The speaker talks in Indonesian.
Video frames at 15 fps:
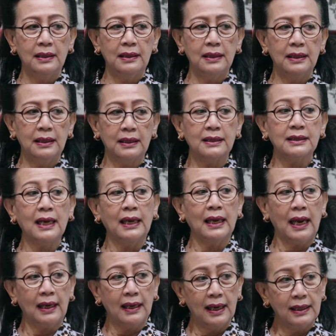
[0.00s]

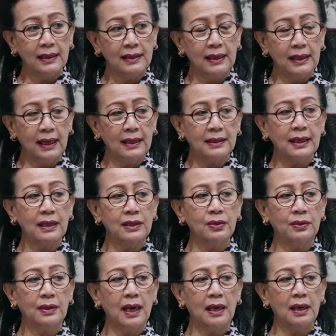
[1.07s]
direncanakan sehingga saya
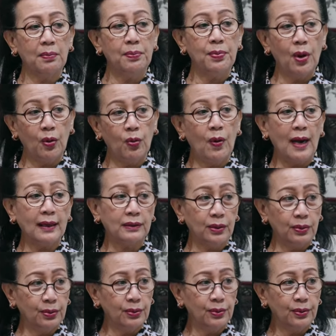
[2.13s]
sudah ngeblok
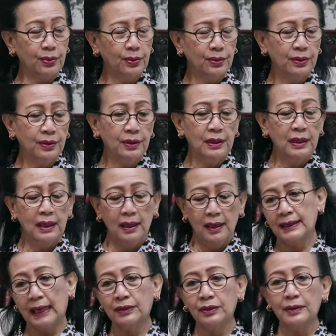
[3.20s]
waktu. Hmm.
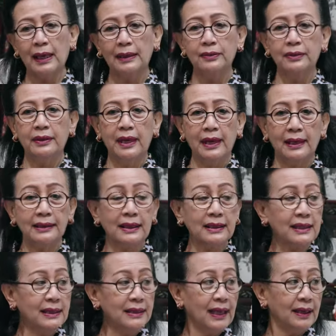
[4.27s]
Satu-satunya yang
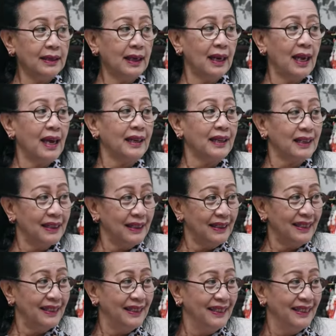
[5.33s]
tersisa adalah hari ini.